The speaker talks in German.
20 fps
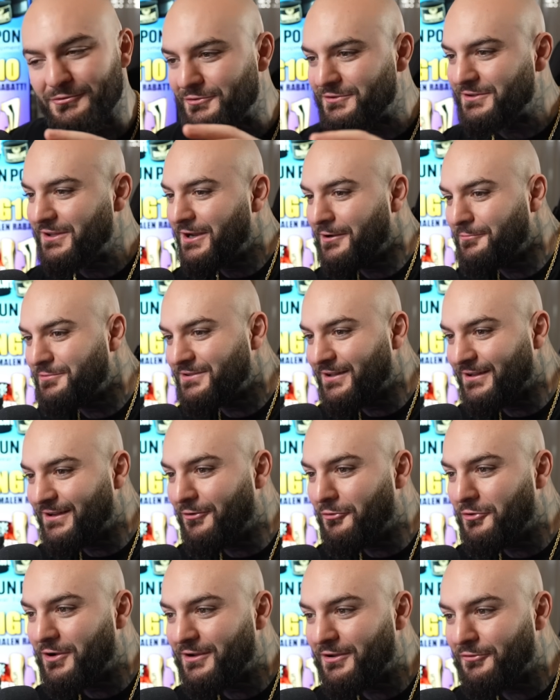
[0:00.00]
Durch den habe ich dann
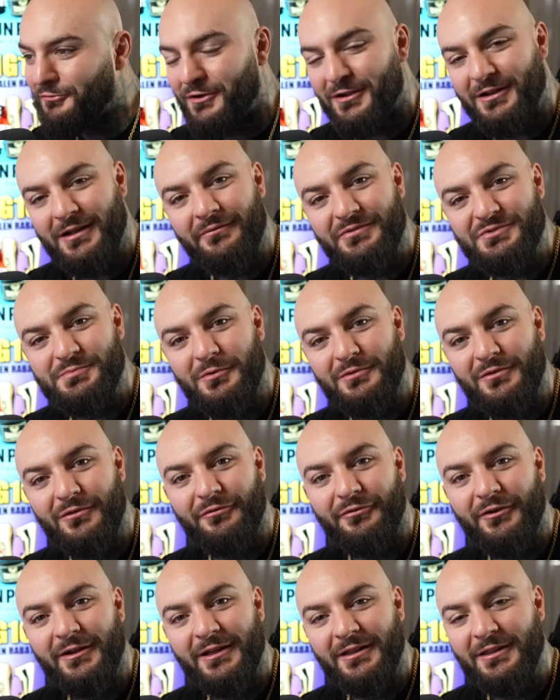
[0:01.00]
auch angefangen, Kampfsport zu
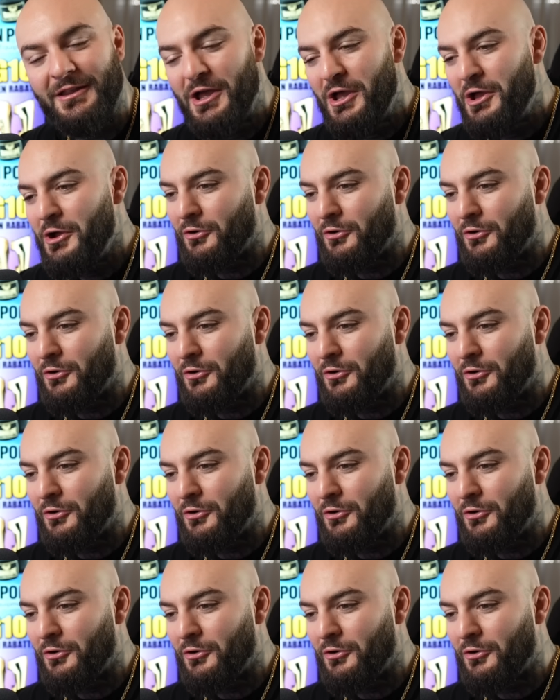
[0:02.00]
feiern.